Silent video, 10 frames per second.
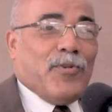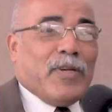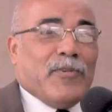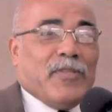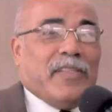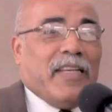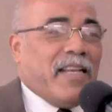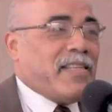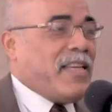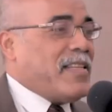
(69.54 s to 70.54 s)
lo que nos
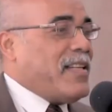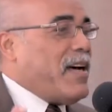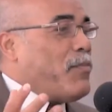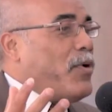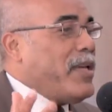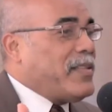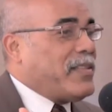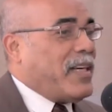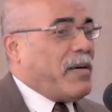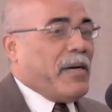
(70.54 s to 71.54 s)
interesa es la
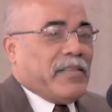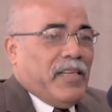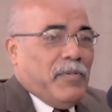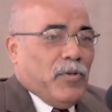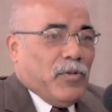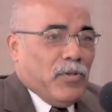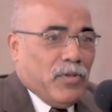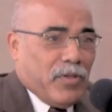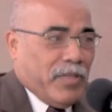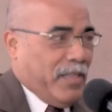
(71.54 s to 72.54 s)
muestra, la matriz
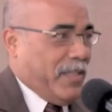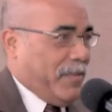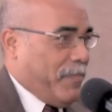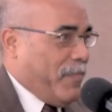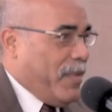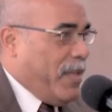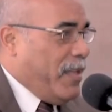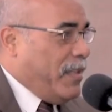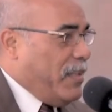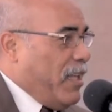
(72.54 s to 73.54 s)
biológica
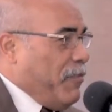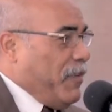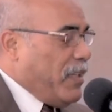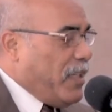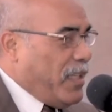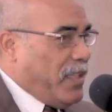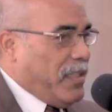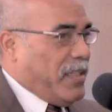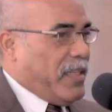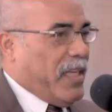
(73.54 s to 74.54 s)

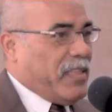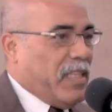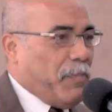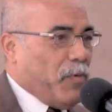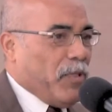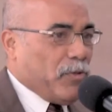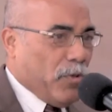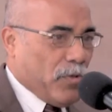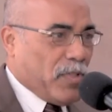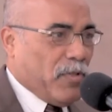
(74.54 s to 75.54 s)
definir qué tipo de
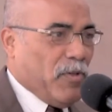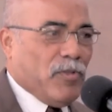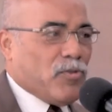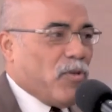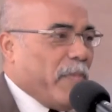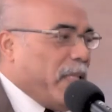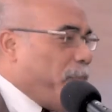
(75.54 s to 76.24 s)
tóxico y no solamente